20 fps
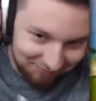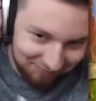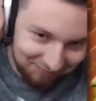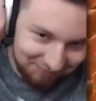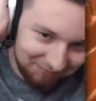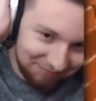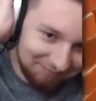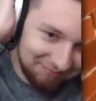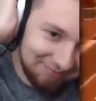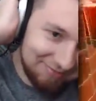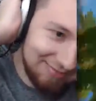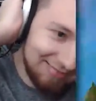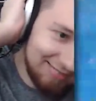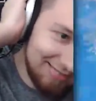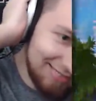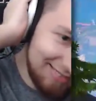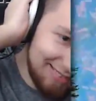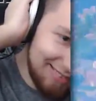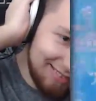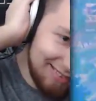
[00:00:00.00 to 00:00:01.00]
Uuu!
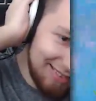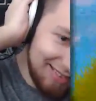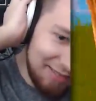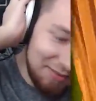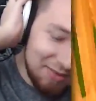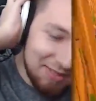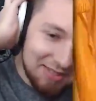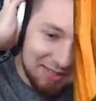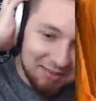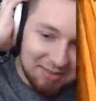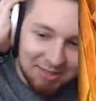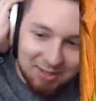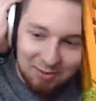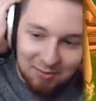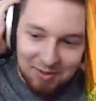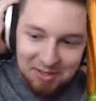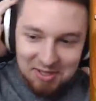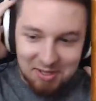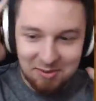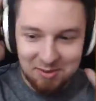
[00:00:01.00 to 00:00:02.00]
Nawet nie
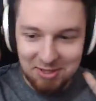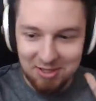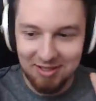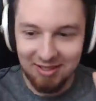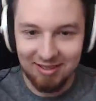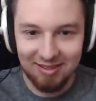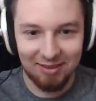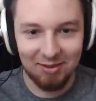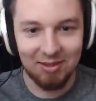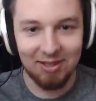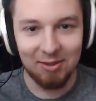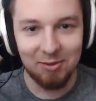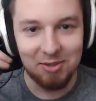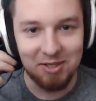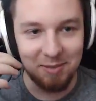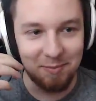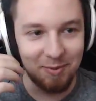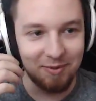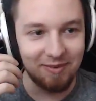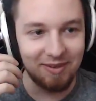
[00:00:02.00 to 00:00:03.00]
zauważyłem, że na tego na
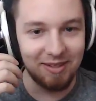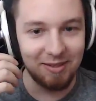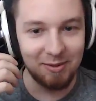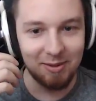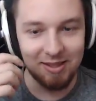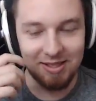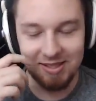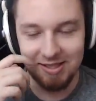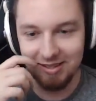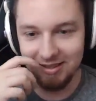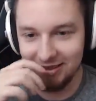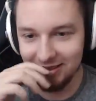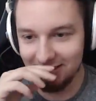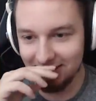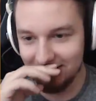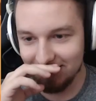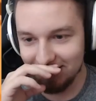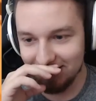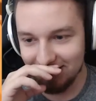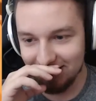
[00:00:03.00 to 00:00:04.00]
górze powaliłeś.
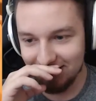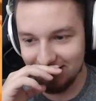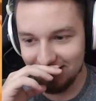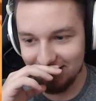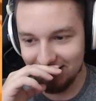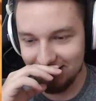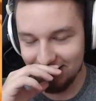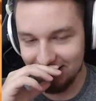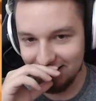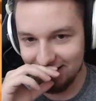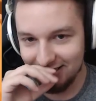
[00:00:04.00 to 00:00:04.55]
Oh.